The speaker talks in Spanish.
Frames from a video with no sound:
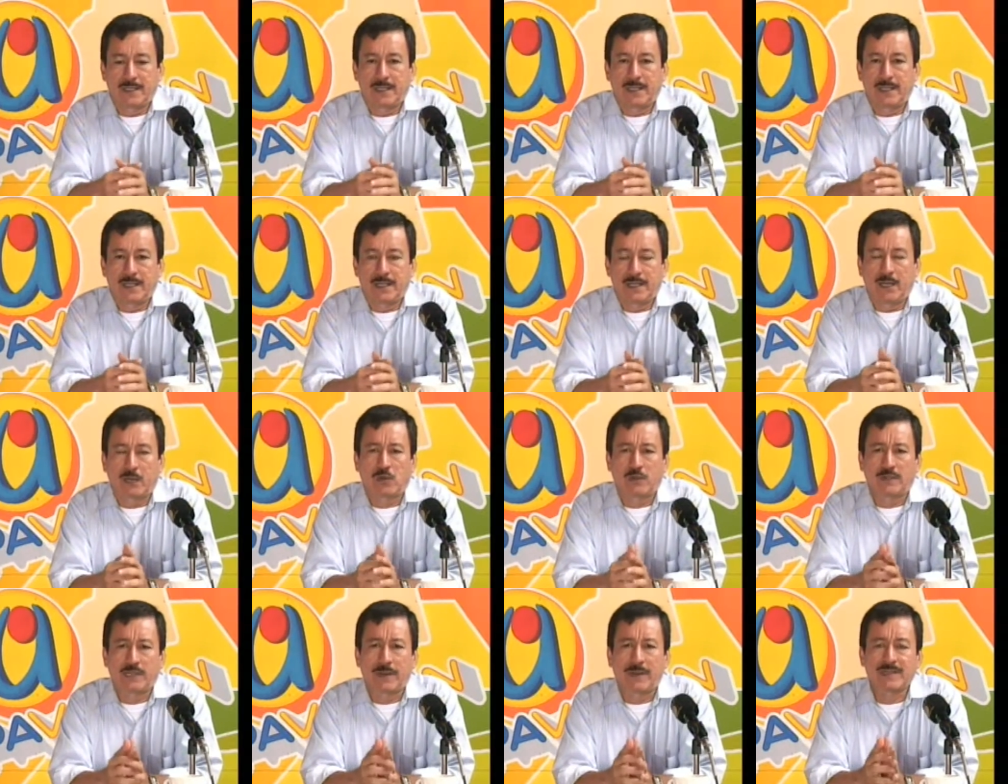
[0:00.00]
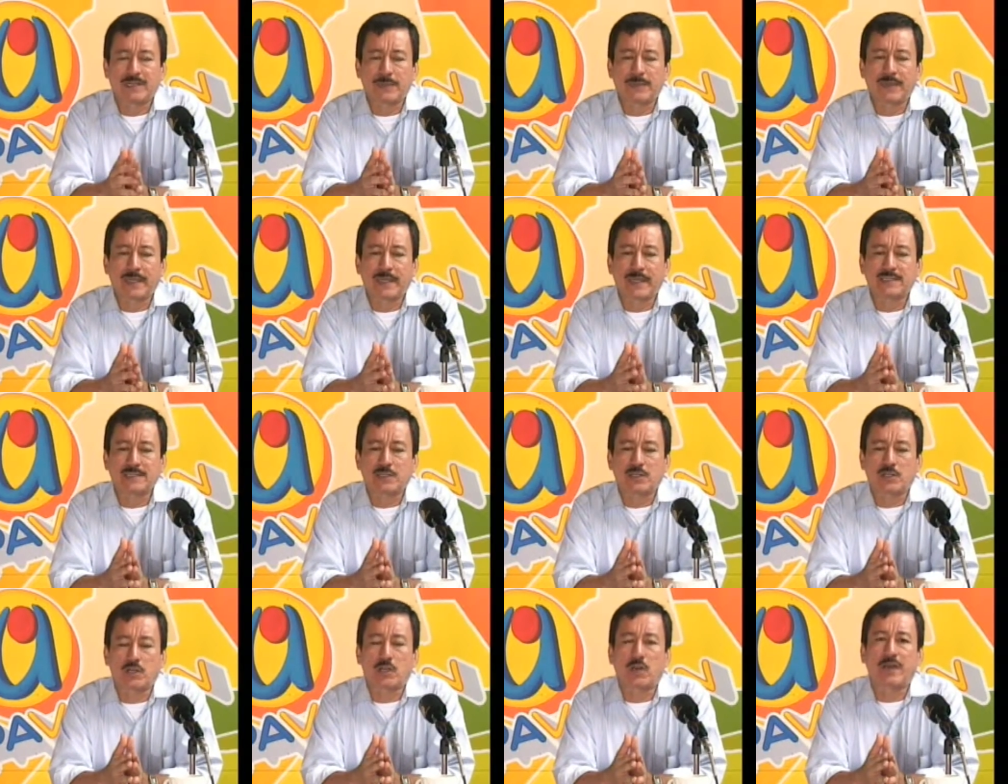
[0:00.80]
Le contaba también que el
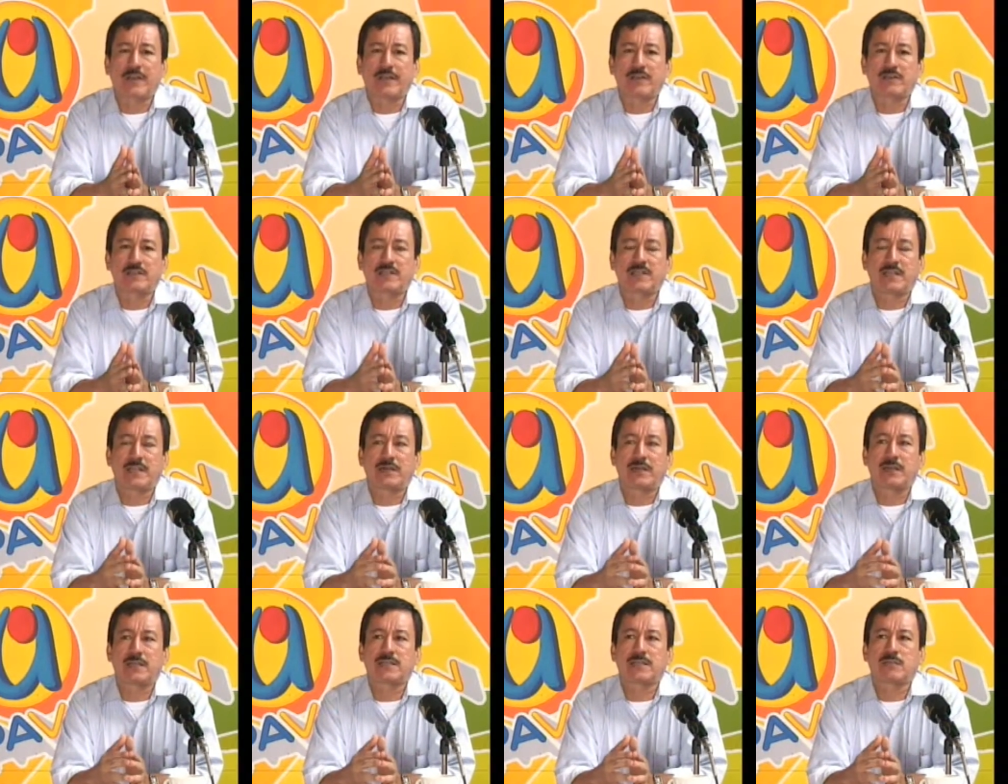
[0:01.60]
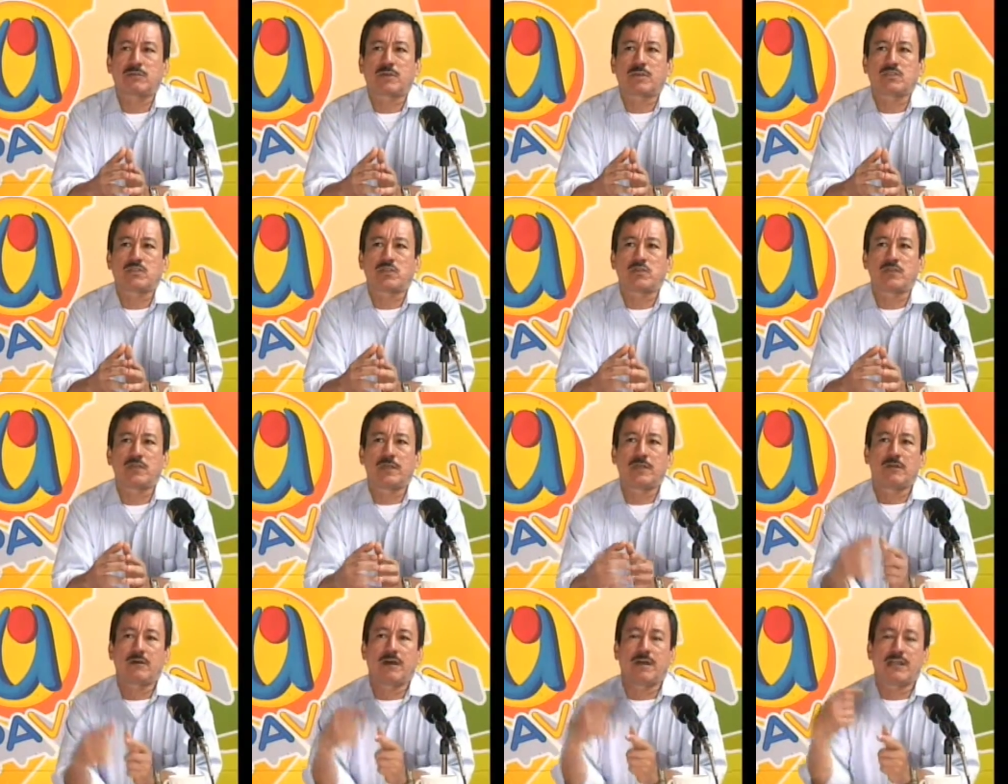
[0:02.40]
Señor de los Anillos tiene una situación
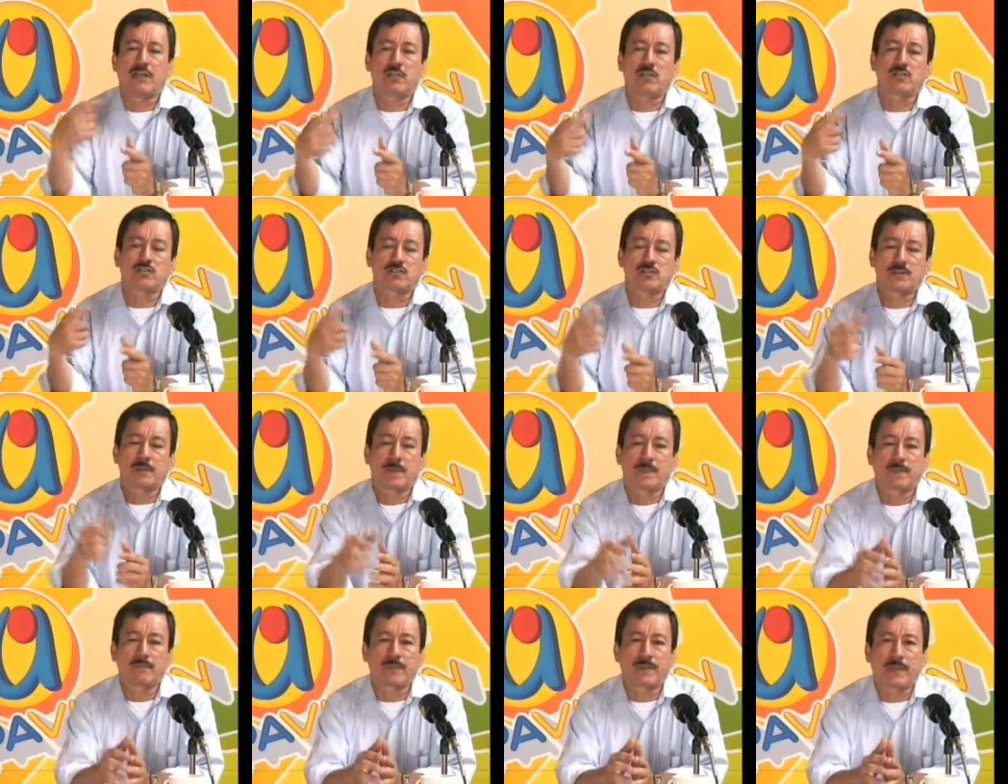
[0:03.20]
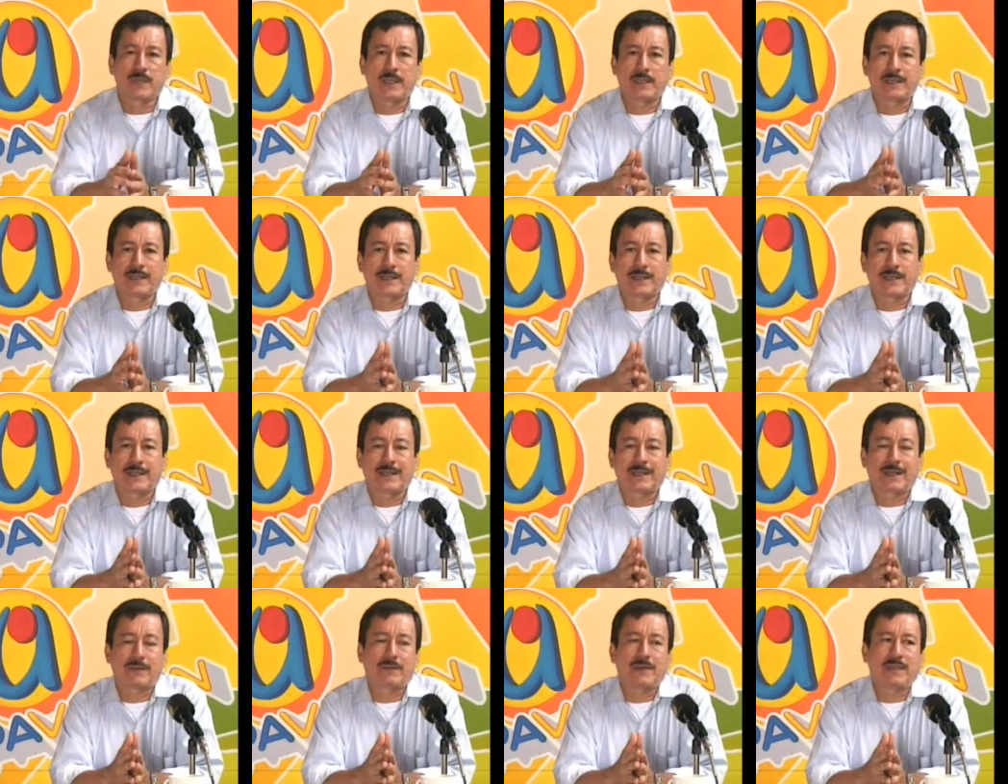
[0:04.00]
en los anillos de,
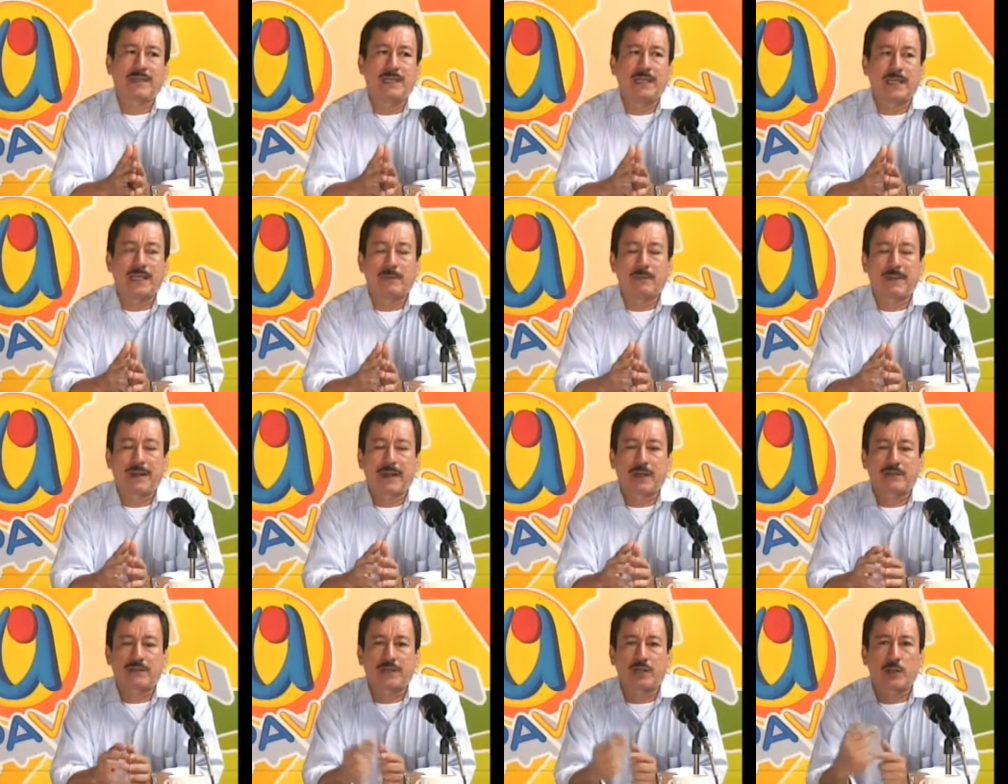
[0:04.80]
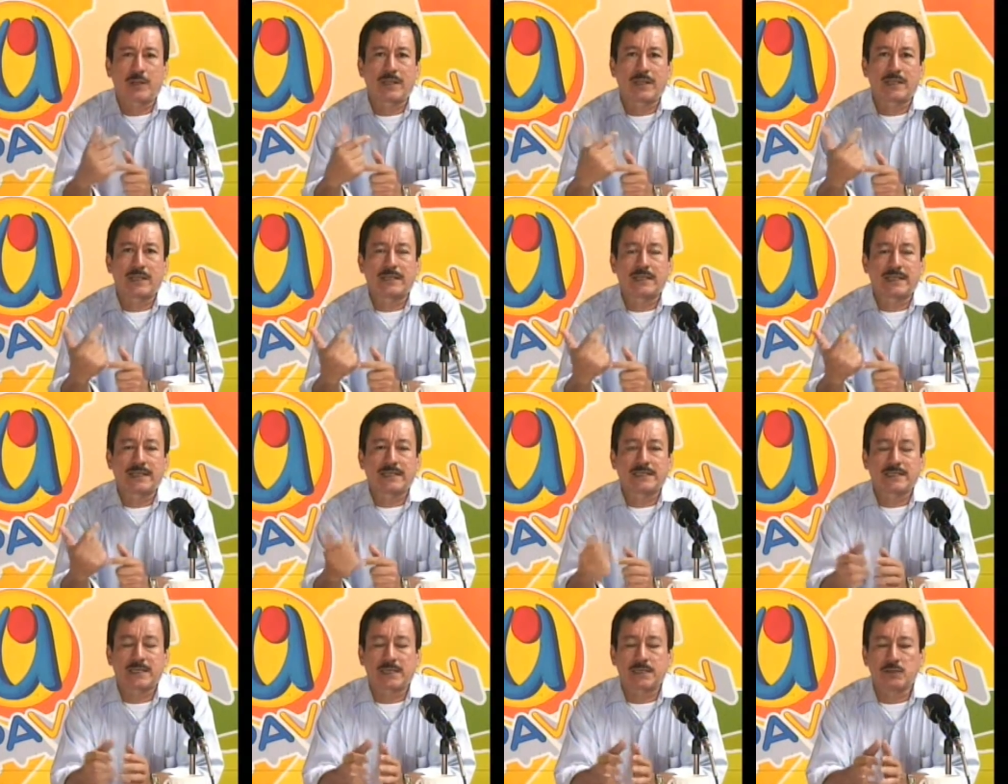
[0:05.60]
rebeldía, para que usted lo vayan
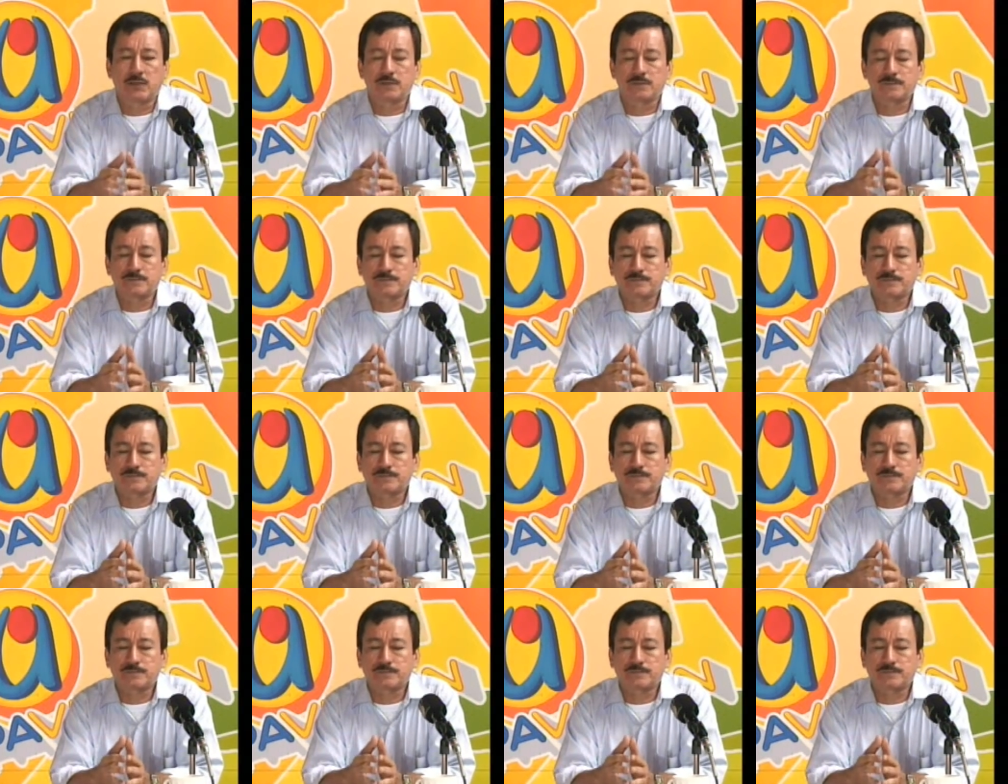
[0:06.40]
analizando.